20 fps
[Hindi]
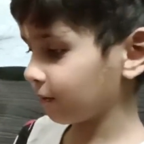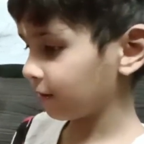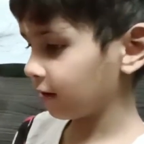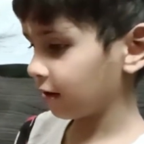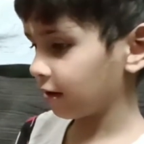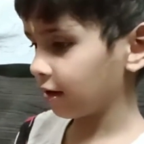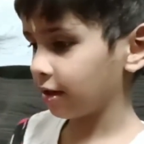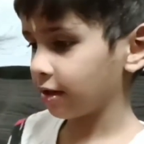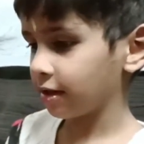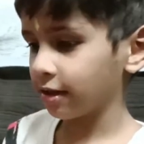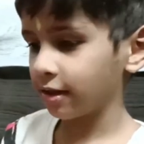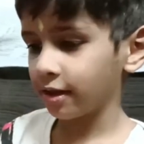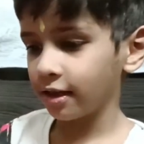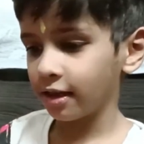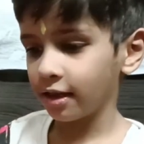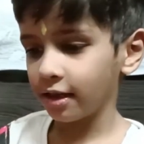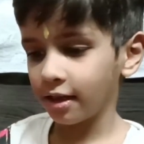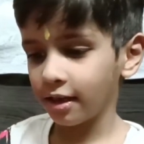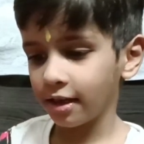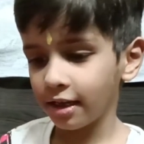हम्म, क्या
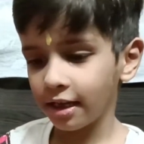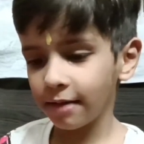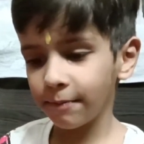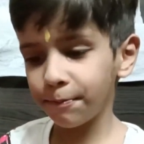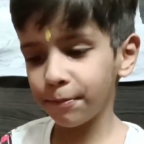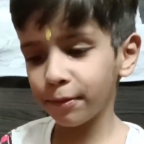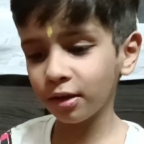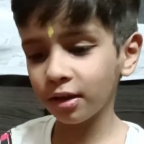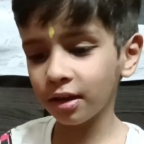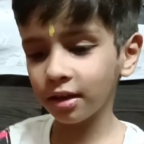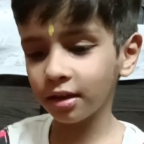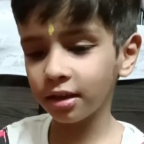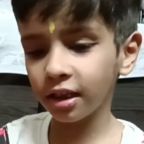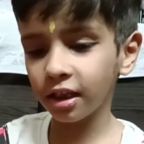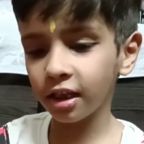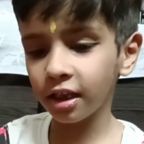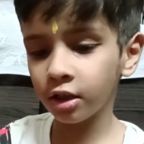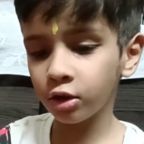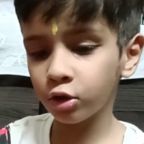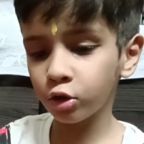है बताओ इतने
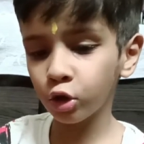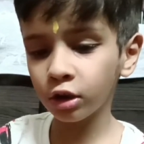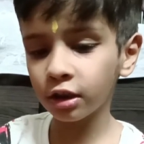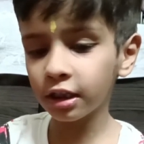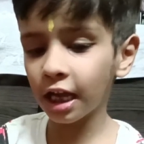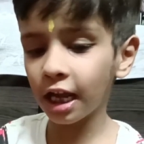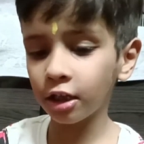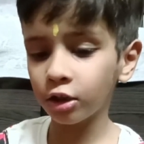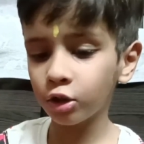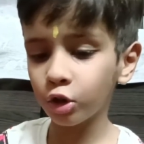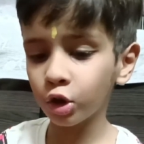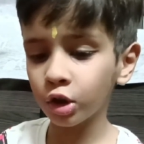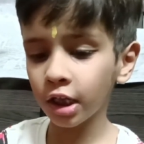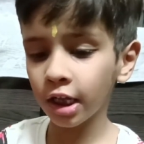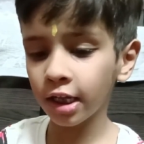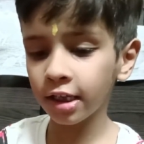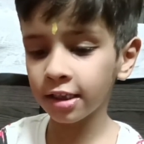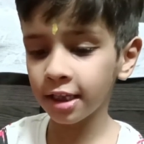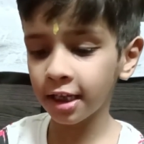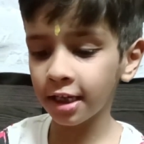तो
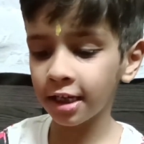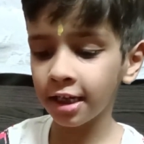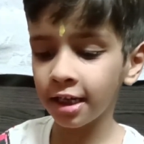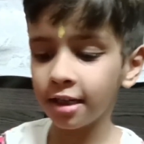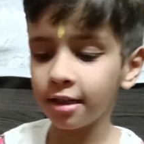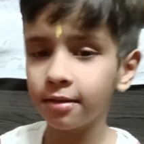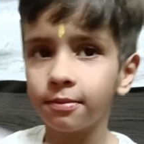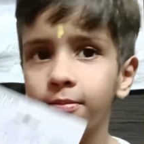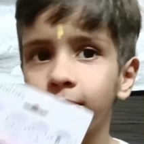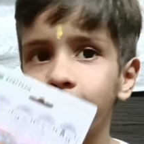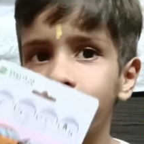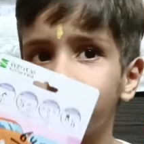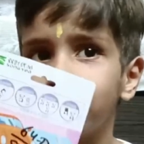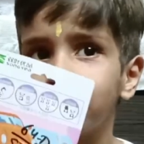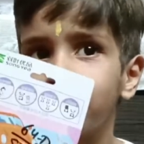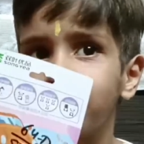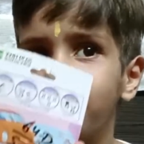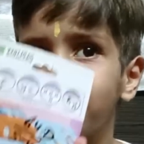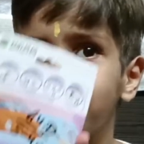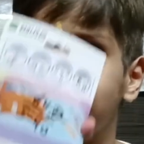चले कार